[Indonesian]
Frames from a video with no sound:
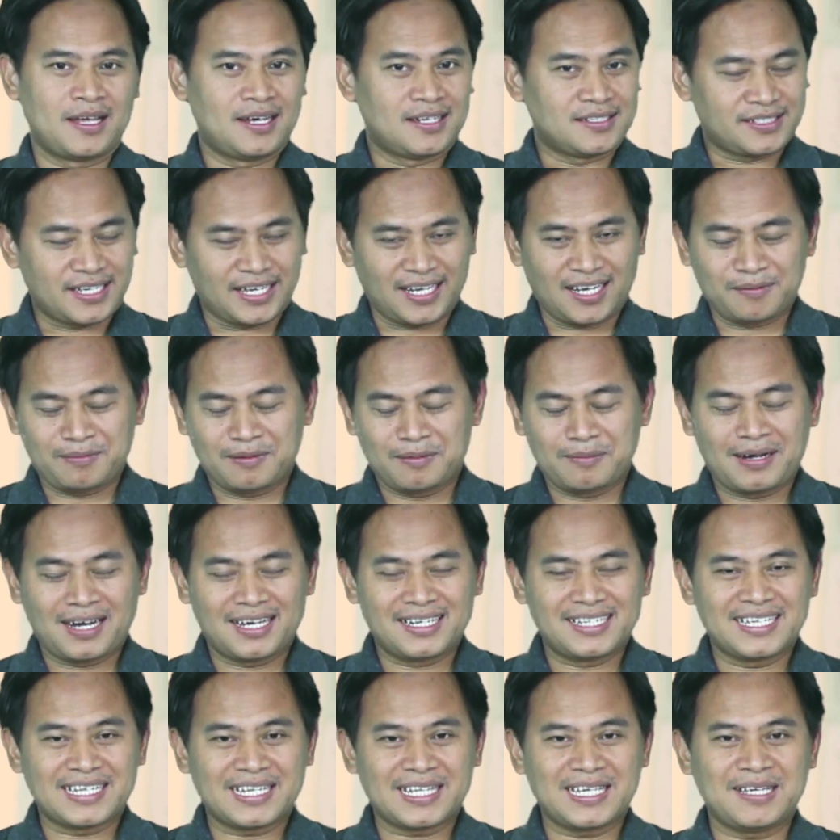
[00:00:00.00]
Channel
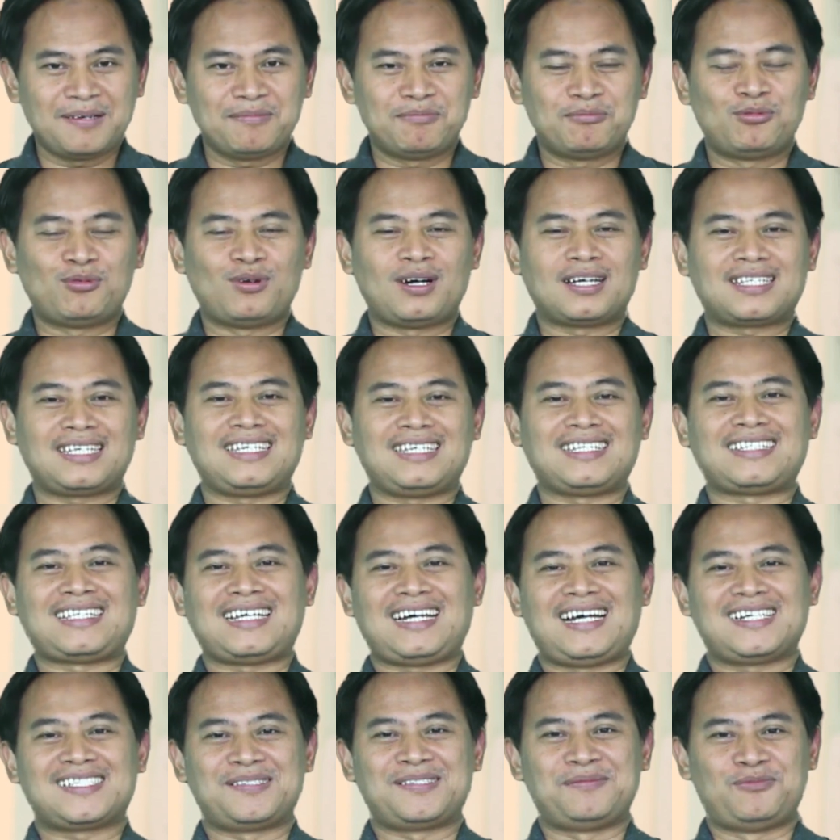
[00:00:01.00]
pemandiri buat kita
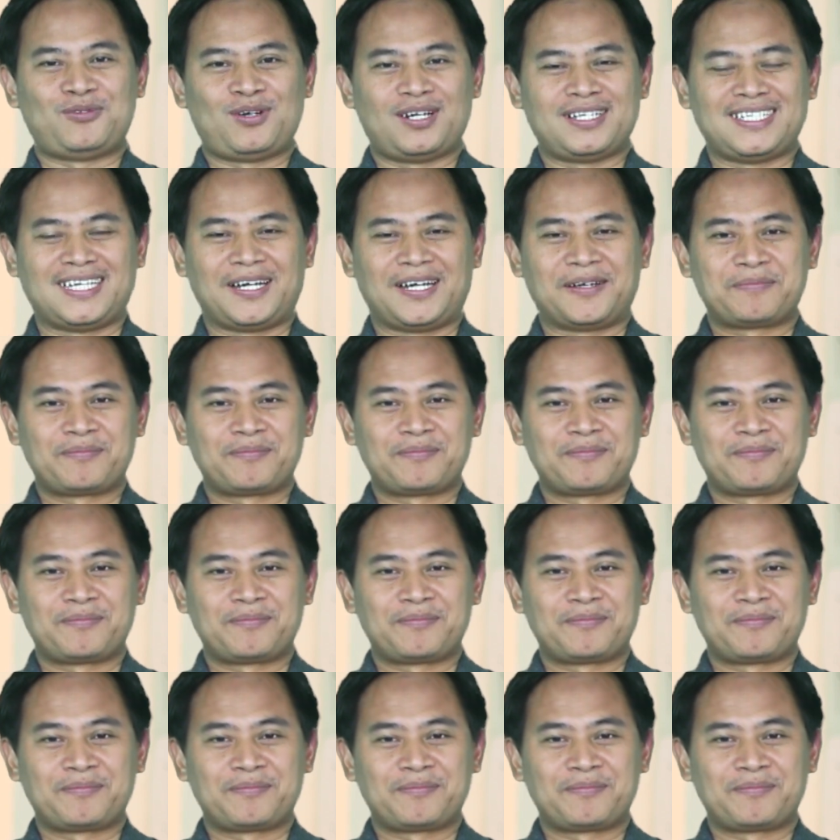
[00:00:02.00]
semuanya.